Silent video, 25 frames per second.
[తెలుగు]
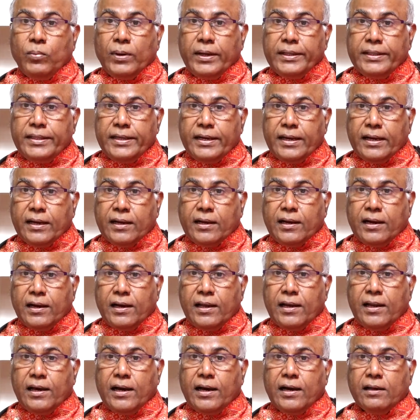పది
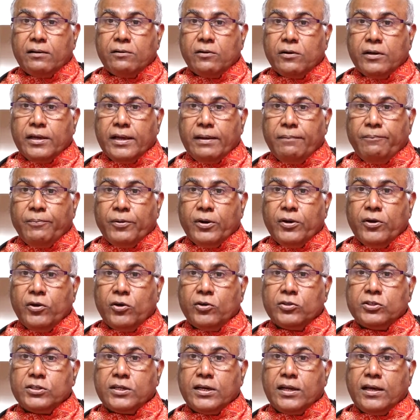రకాల ఆరోగ్య
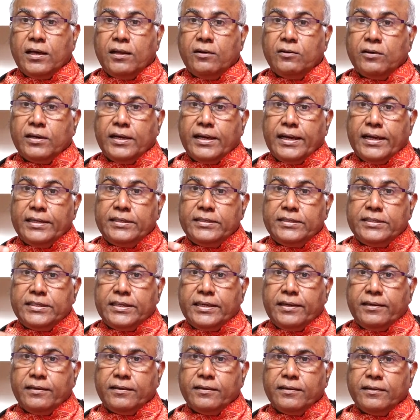ప్రయోజనాలు
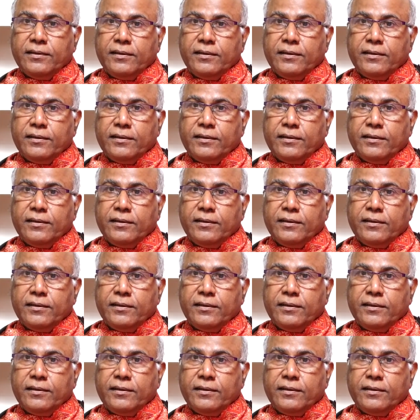గంజి